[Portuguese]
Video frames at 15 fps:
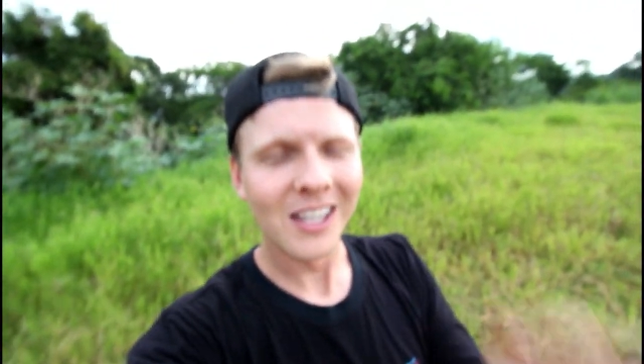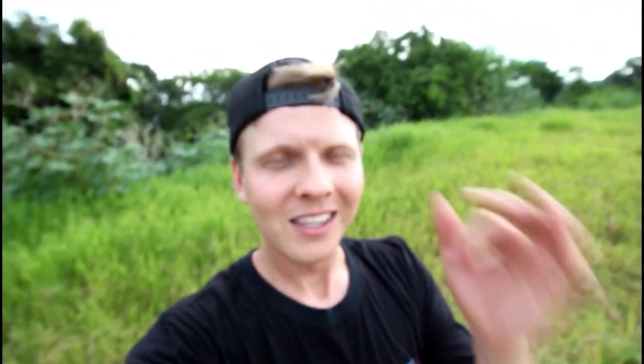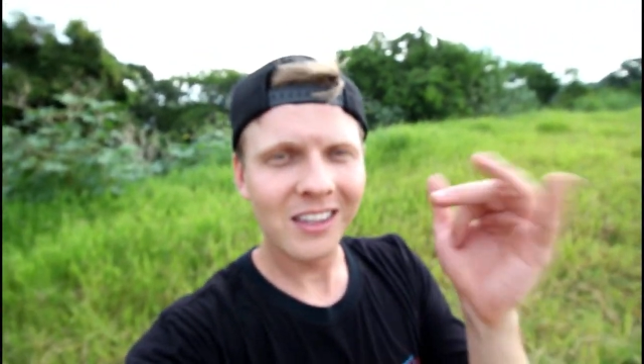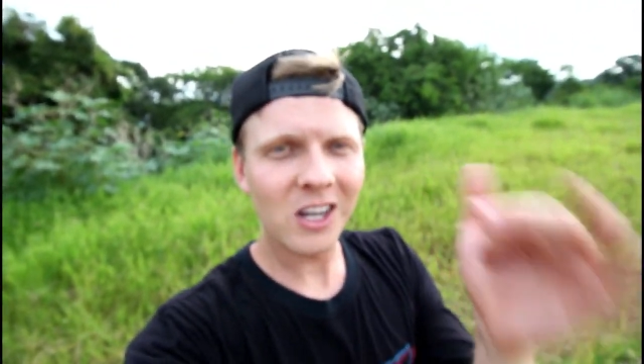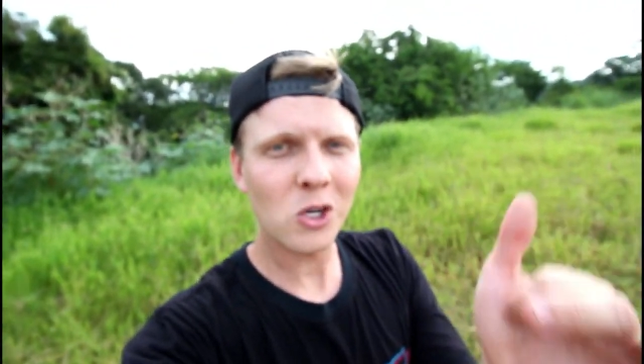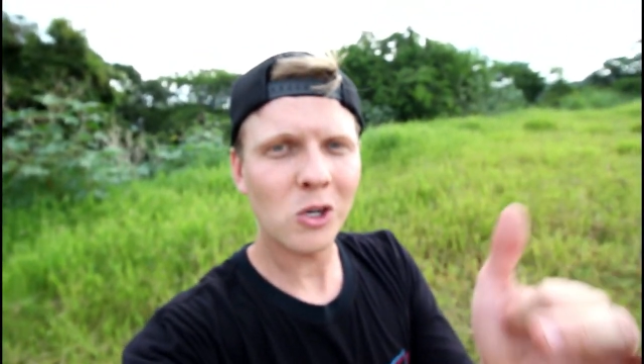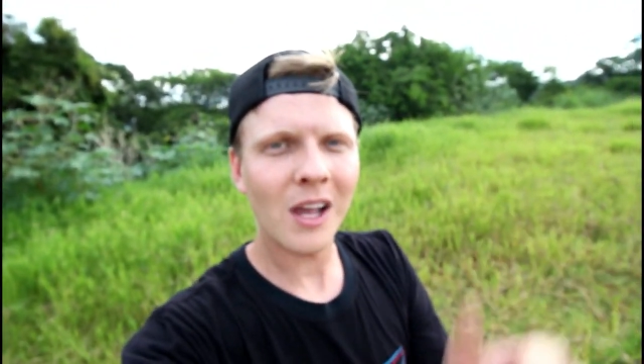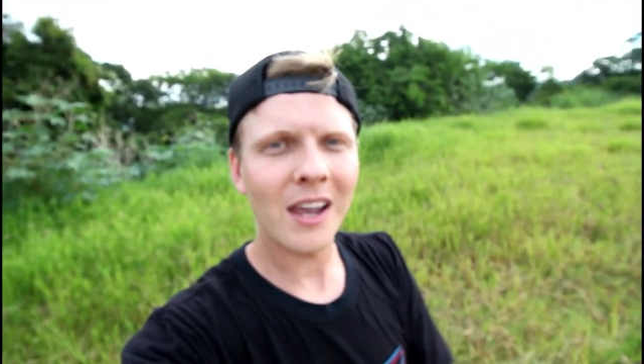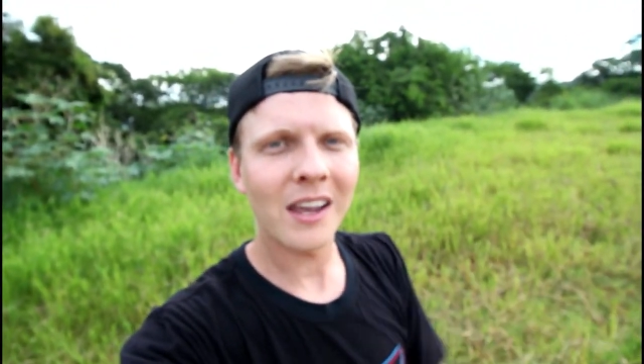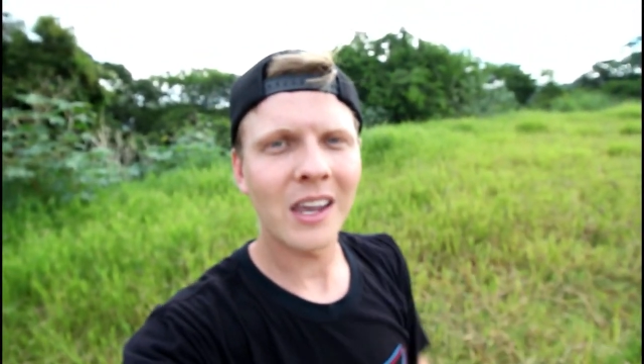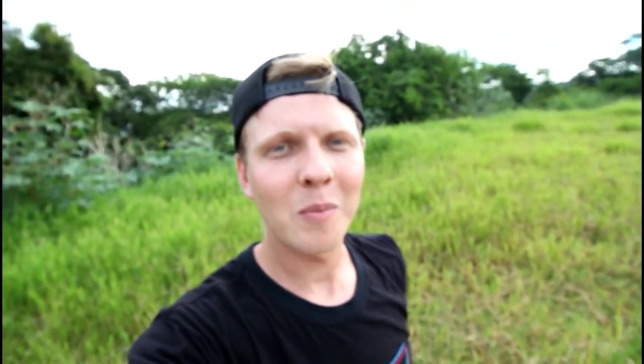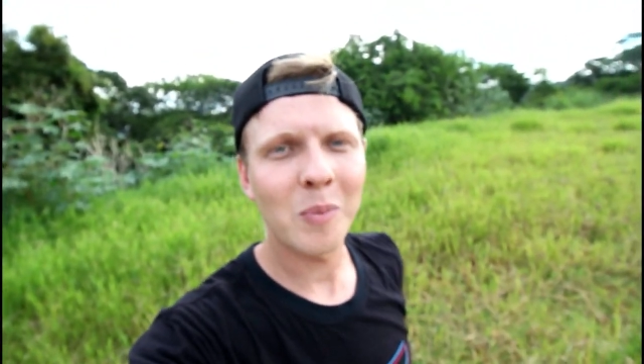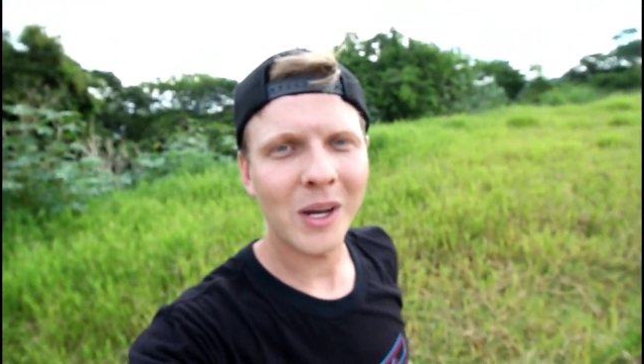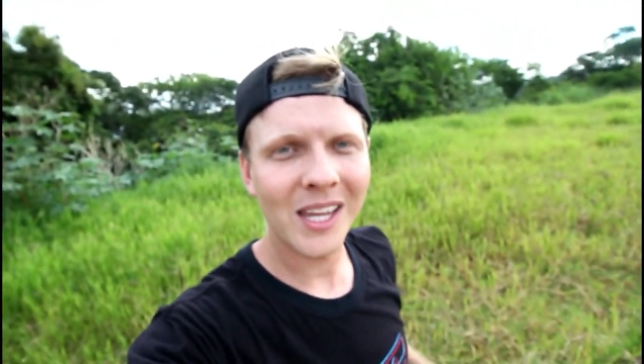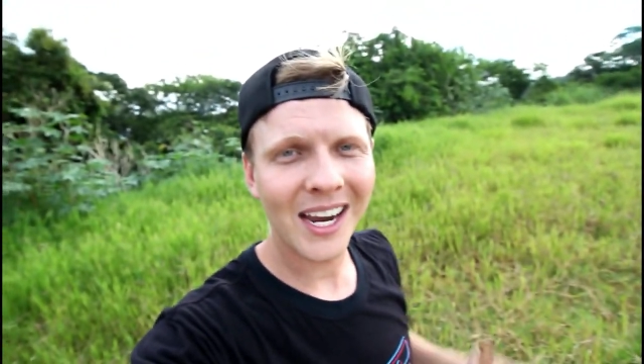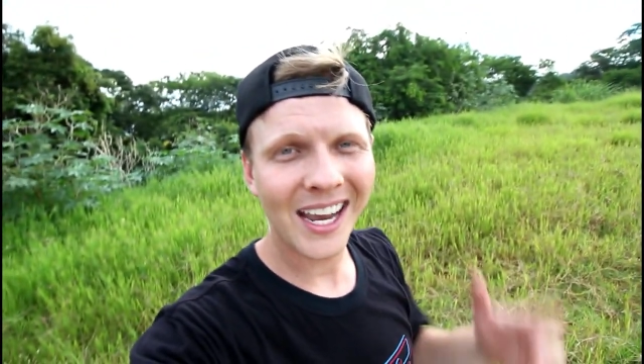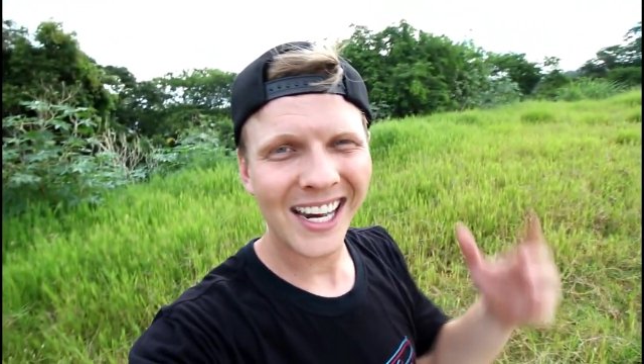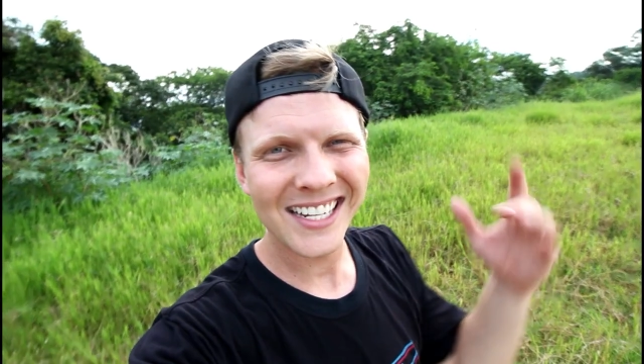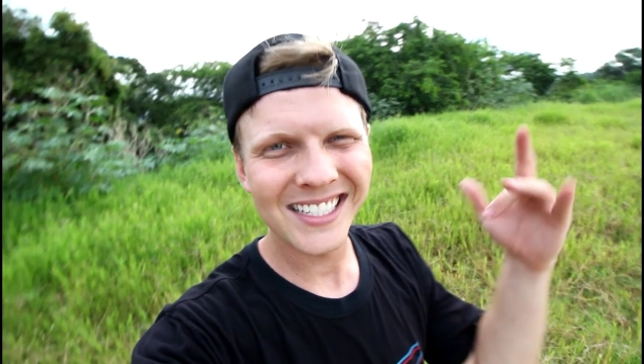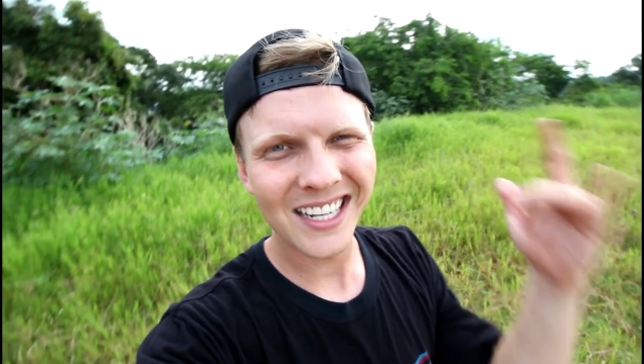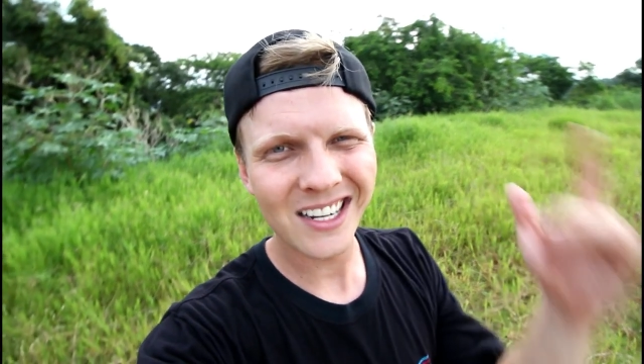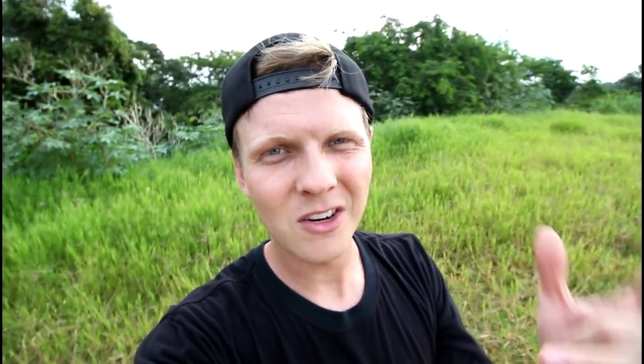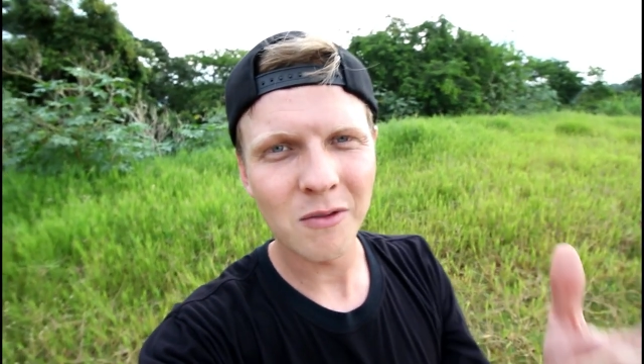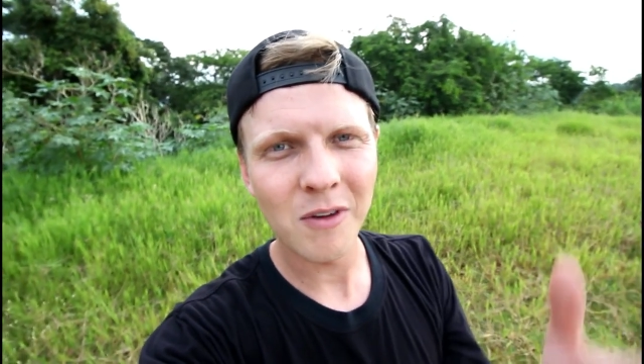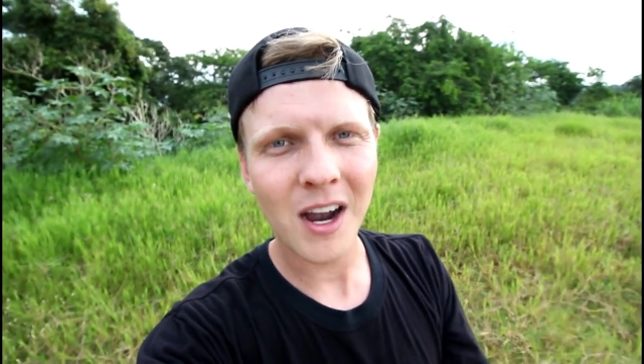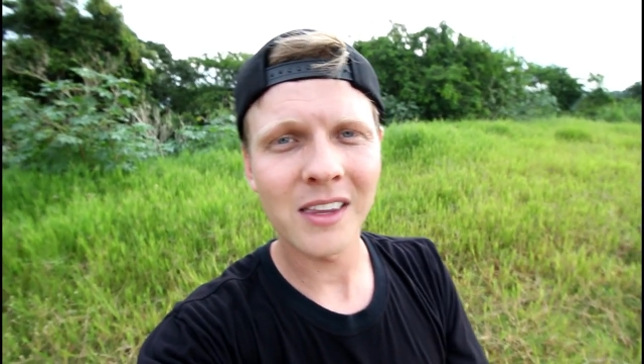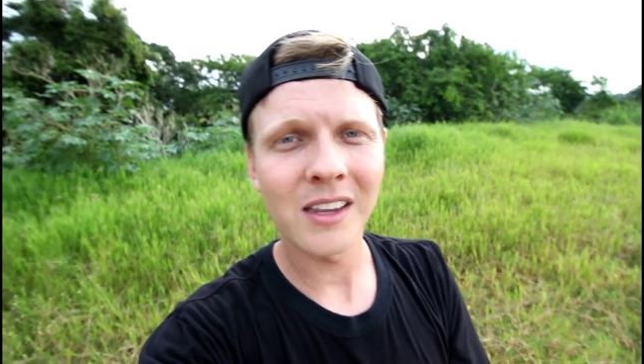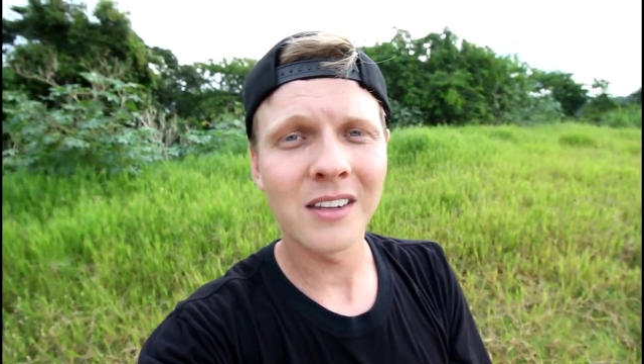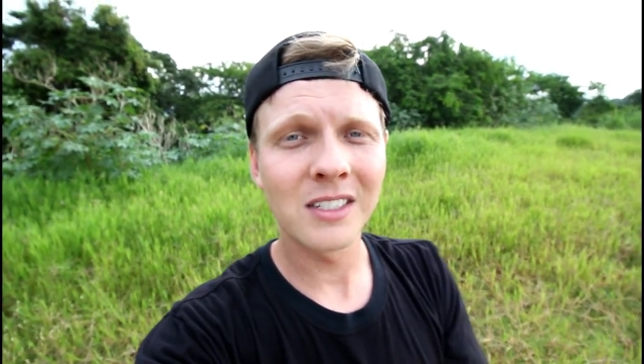deixa o like aí pra dar aquela incentivada.